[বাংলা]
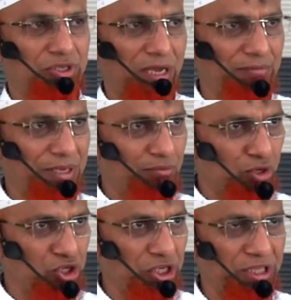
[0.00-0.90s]
জামে
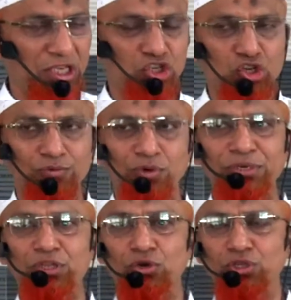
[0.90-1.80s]
মসজিদে
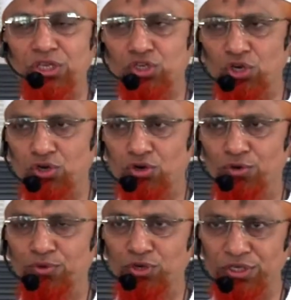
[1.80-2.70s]
সমবেত হতে
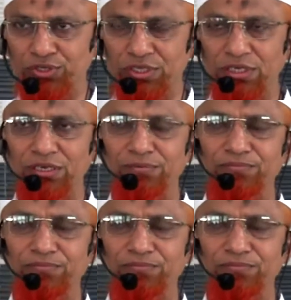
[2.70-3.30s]
সক্ষম হয়েছি